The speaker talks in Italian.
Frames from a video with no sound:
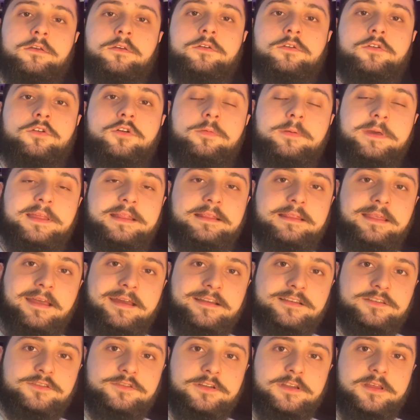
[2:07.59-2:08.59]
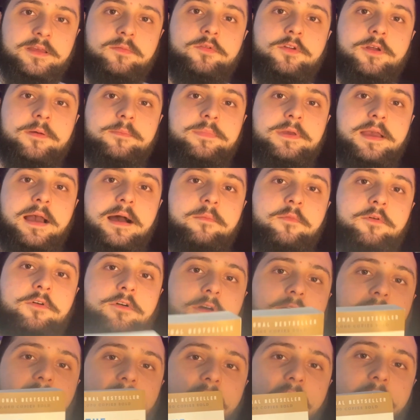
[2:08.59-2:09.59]
Come terzo libro
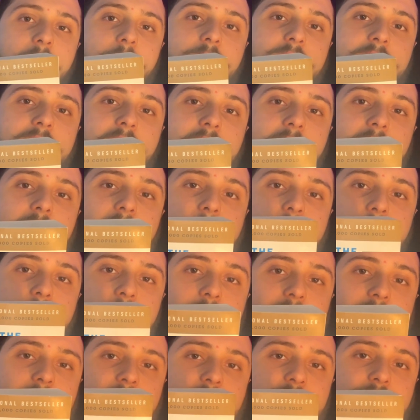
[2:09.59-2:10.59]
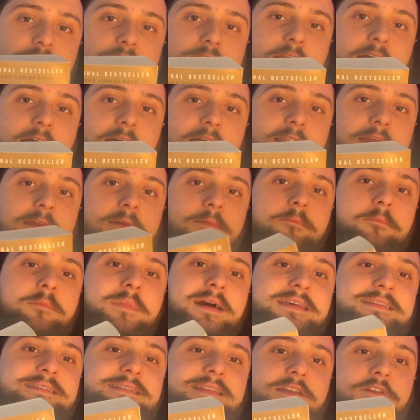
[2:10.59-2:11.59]
abbiamo MBA personale,
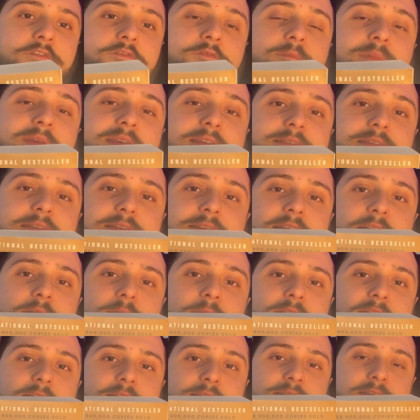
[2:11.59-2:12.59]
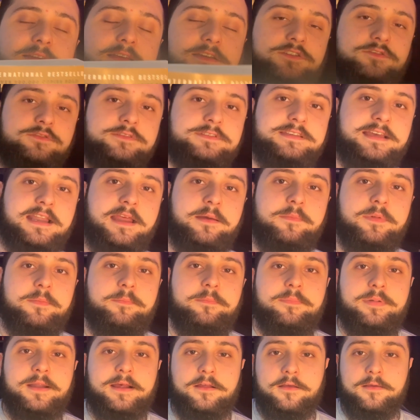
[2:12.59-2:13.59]
Master of Business Administration, sarebbe
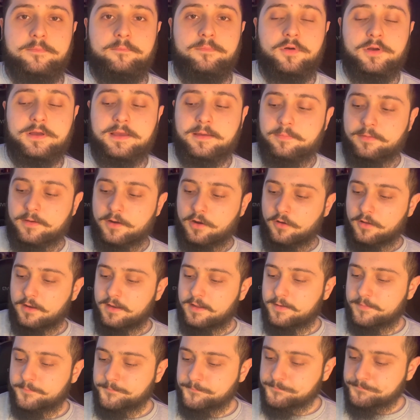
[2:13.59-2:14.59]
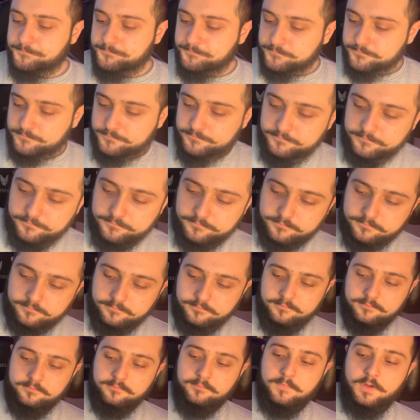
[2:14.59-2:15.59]
in poche parole
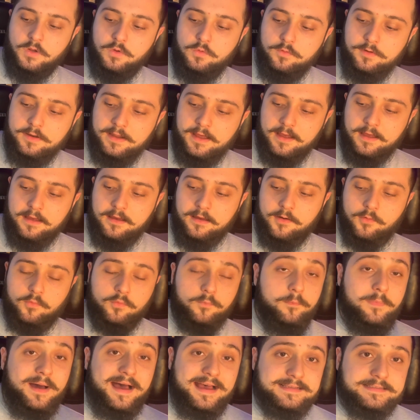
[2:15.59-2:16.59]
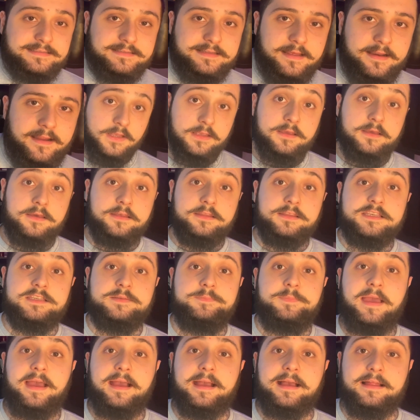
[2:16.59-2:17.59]
una, un master. Ti
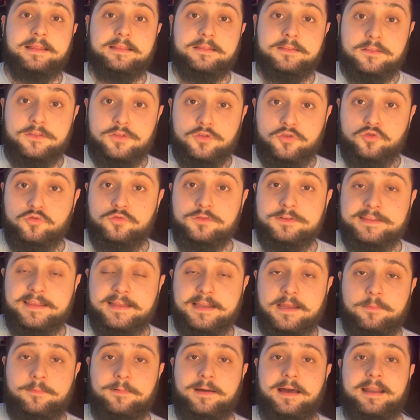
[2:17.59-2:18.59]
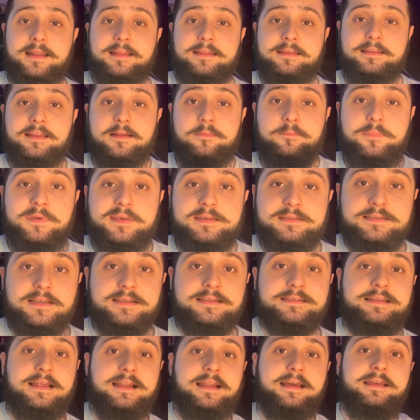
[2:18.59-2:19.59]
spiega in tutte le parti del
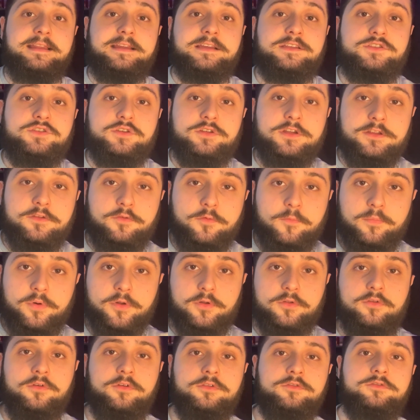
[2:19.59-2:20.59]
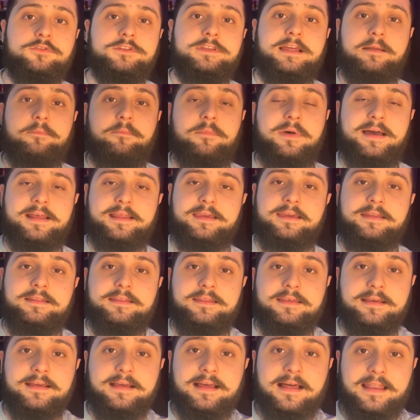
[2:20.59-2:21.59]
business, dalla creazione di un prodotto, dal
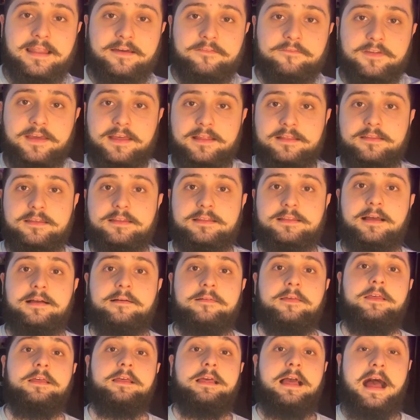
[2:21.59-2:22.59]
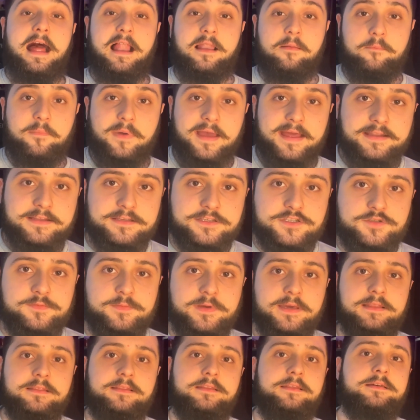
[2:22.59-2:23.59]
marketing alla vendita, al
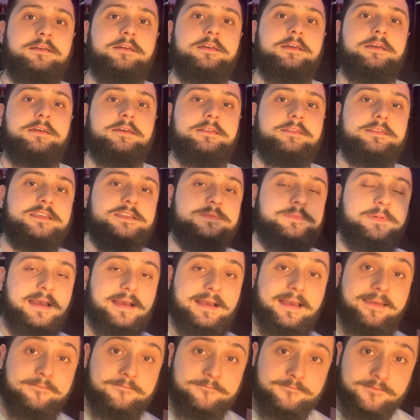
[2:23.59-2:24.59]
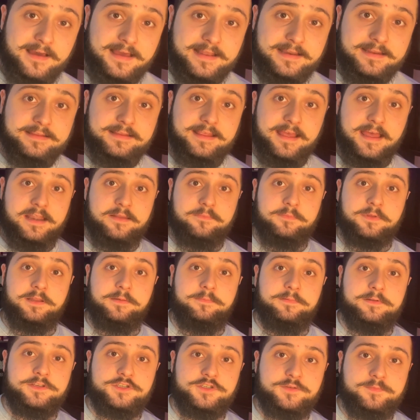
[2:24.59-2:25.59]
management, ti spiega i vari termini
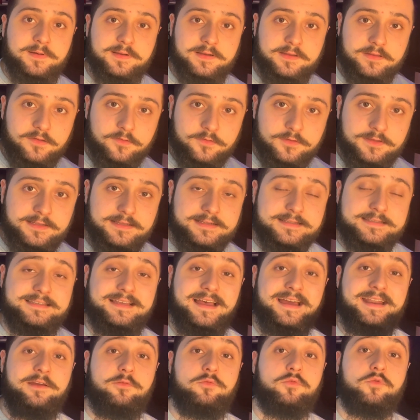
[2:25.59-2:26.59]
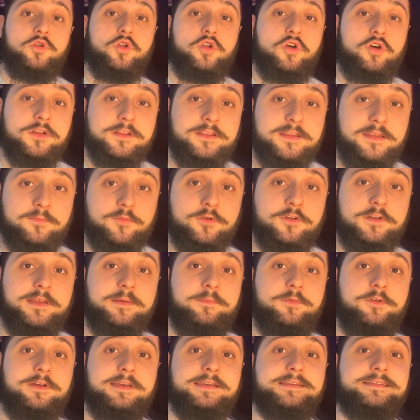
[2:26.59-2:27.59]
principali da utilizzare. È un ottimo
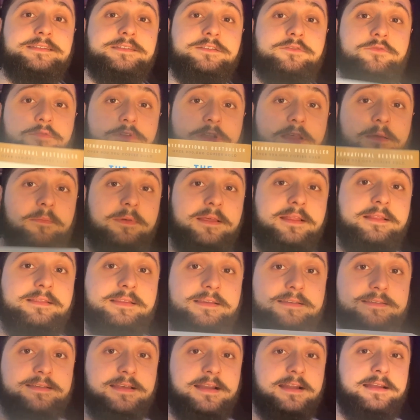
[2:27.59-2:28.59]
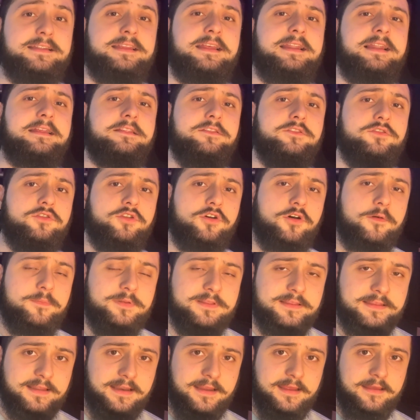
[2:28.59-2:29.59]
libro che sicuramente sarà nella top
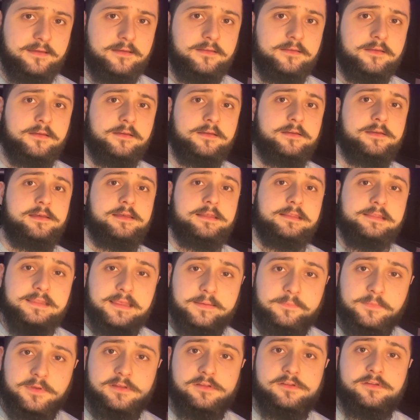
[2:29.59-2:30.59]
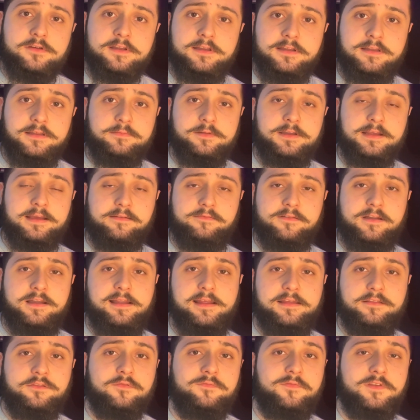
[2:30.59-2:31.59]
3 dei migliori libri che avrai
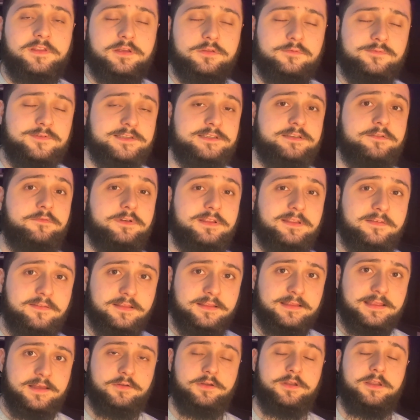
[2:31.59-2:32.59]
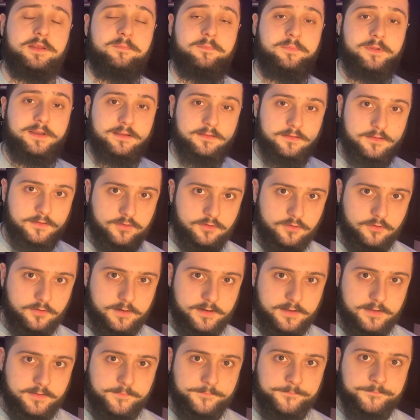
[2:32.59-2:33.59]
letto in vita tua se vuoi diventare un
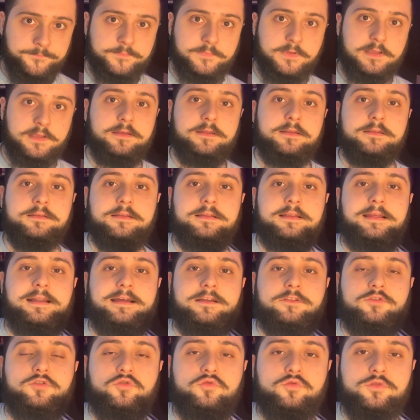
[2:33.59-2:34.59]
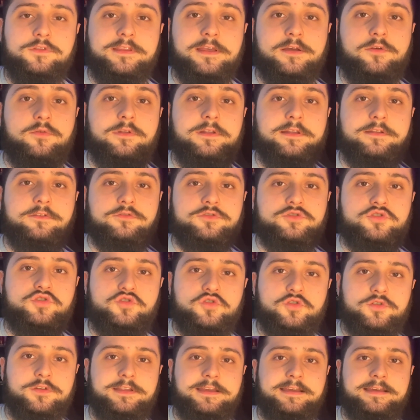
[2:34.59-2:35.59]
imprenditore. Ti darà tutte quelle
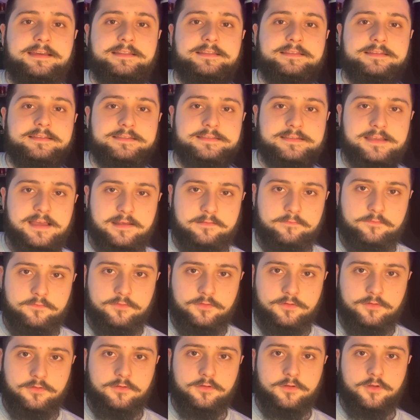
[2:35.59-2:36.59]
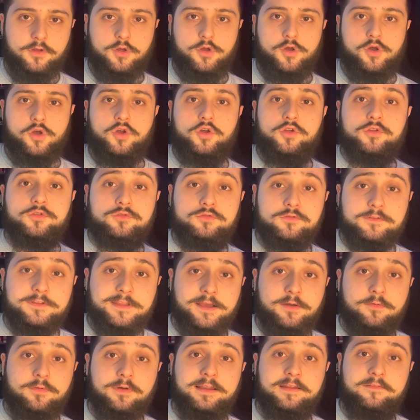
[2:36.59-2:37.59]
nozioni che ti servono,
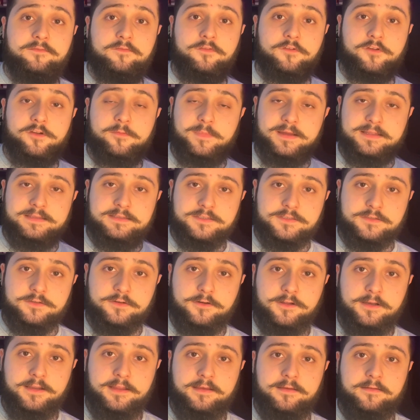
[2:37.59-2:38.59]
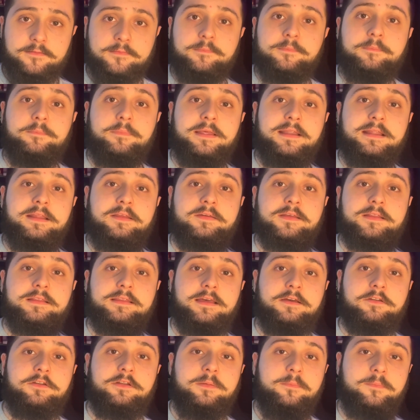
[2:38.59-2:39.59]
tutte quelle informazioni per
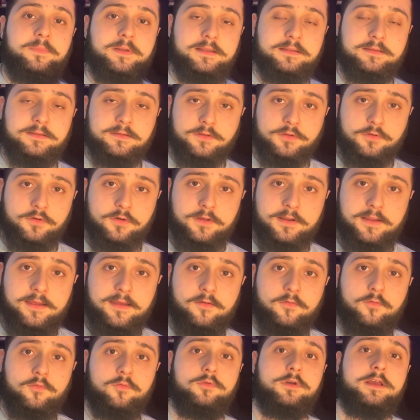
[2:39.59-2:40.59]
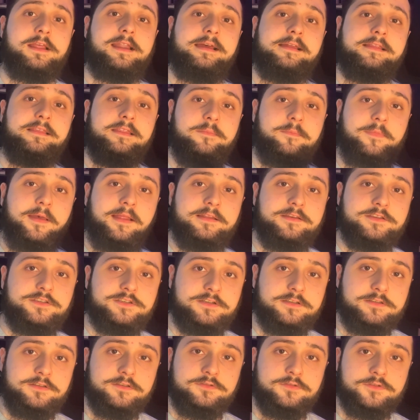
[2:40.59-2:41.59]
diventare un imprenditore, un grande manager
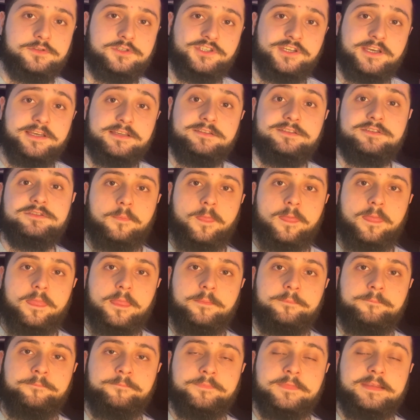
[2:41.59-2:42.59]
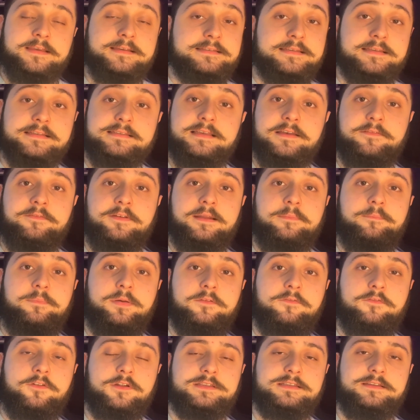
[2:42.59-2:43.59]
di successo, senza aver per
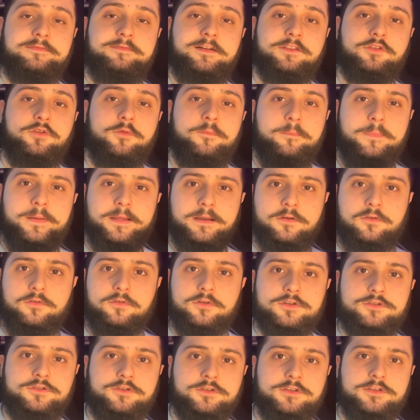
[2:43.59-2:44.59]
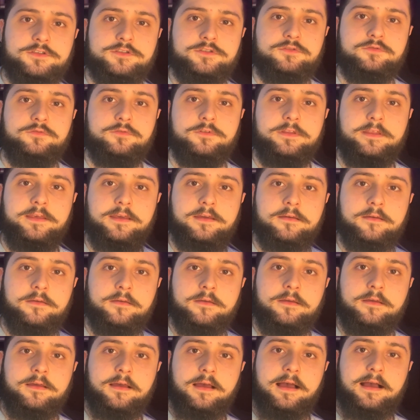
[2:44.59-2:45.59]
forza fatto un percorso di studi
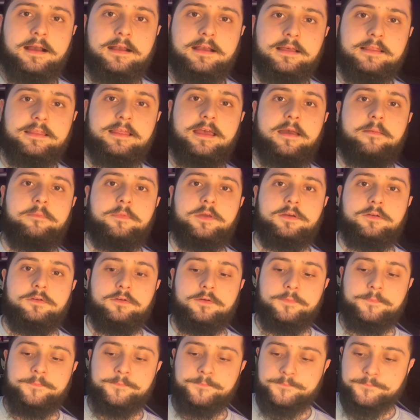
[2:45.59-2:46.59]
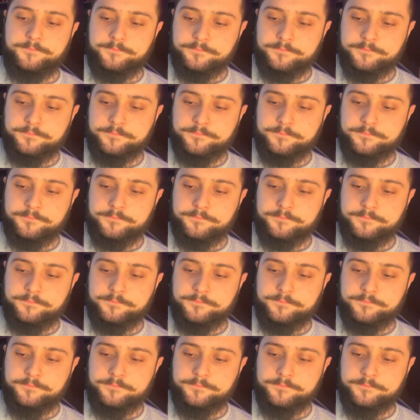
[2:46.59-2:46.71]
accademico.